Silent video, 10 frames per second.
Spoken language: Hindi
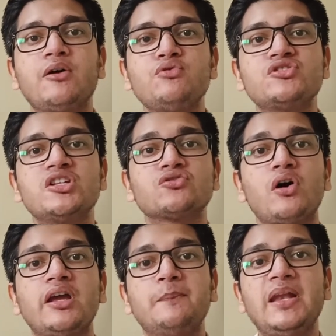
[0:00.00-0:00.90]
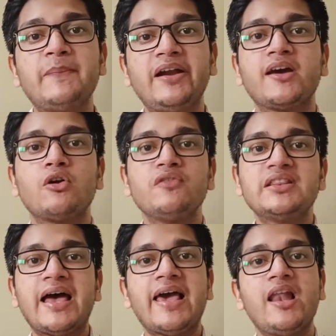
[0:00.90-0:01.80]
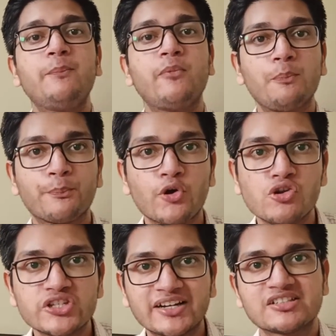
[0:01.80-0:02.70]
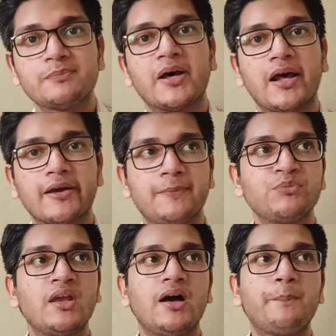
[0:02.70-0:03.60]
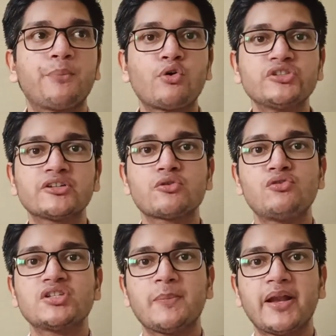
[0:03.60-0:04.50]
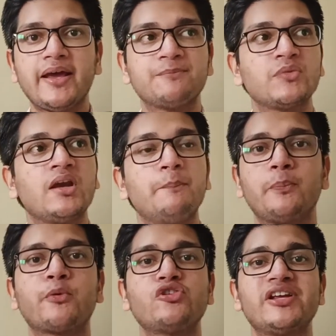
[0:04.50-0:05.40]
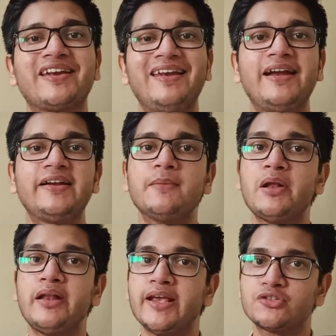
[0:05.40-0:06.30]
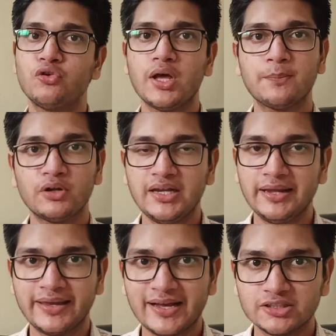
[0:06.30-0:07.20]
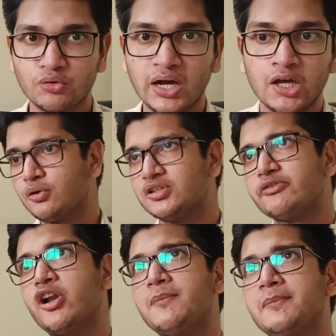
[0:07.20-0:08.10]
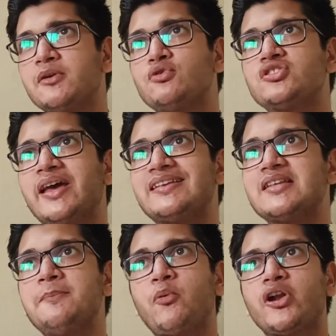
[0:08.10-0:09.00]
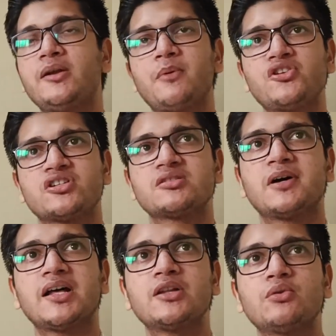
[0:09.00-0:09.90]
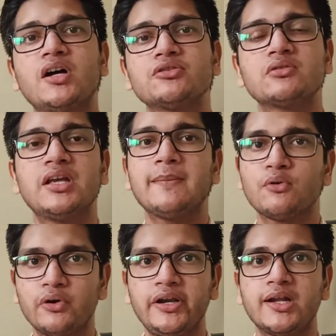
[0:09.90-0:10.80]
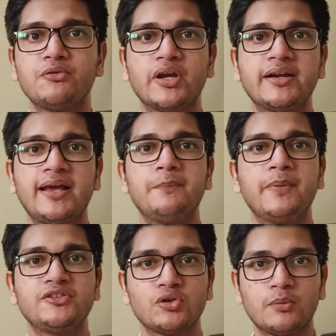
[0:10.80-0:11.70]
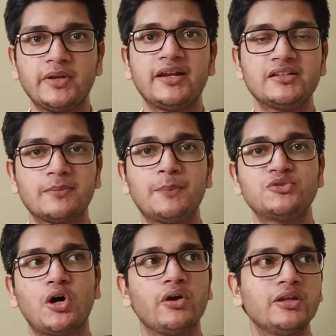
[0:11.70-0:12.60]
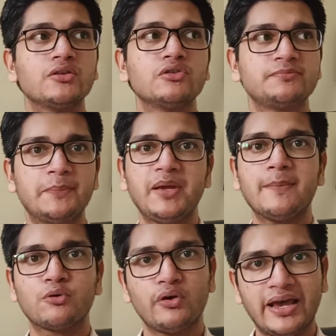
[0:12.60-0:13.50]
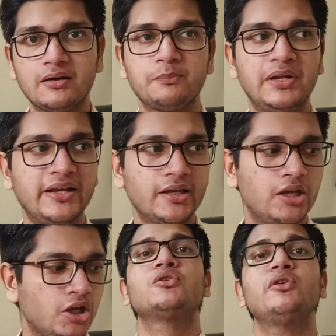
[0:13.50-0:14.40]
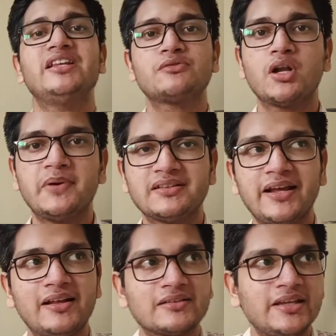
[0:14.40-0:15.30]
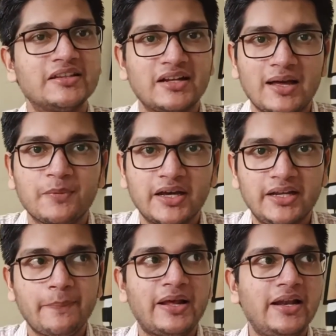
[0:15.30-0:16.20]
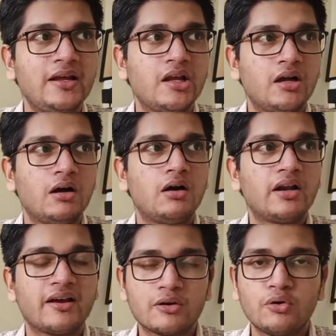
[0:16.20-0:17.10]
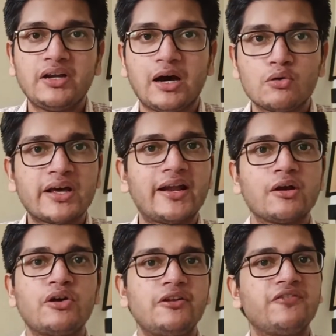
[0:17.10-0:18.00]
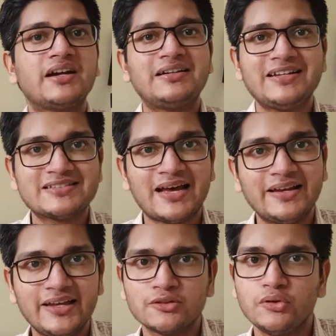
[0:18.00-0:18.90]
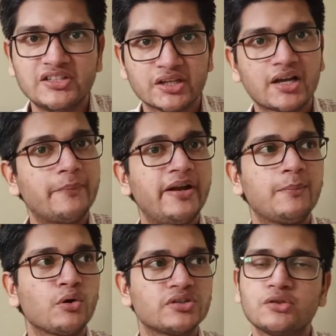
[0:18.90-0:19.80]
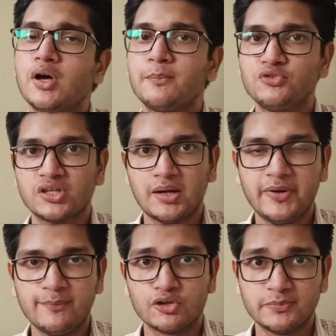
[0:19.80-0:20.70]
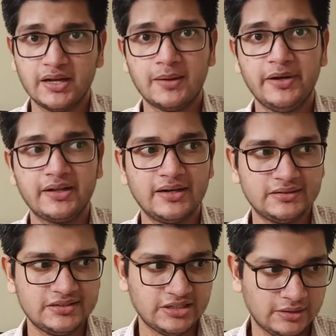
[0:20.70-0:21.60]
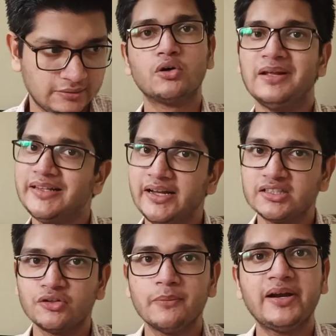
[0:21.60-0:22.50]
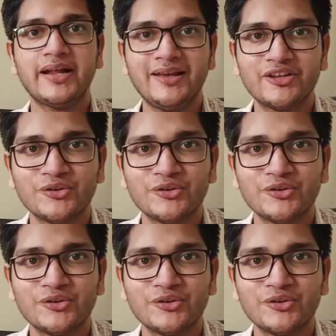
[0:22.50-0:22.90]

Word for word: ना उस चीज़ को इम्प्लीमेंट करो विद द हेल्प ऑफ प्रोजेक्ट्स बना के अब प्रोजेक्ट्स कौन से बनाए तो प्रोजेक्ट रिलेटेड मैं नेक्स्ट वीडियो आपके लिए लेके आ जाऊंगा तो उस वीडियो में मैं कुछ ऐसे इंपॉर्टेंट प्रोजेक्ट्स बता दूंगा जो कि आपको इंटरव्यू के टाइम पे जॉब लेने जब आप जाओगे तो उसमें भी आपको हेल्प मिलेगी तो इस वीडियो में इतना ही रखते हैं इतना आप करिए पहले और अगर कोई डाउट आ रहा है कोई डिफिकल्टीज आ रही है तो नीचे कमेंट बॉक्स है तो आप मुझे कमेंट बॉक्स में कमेंट कर दीजिएगा तो मिलते हैं नेक्स्ट वीडियो में थैंक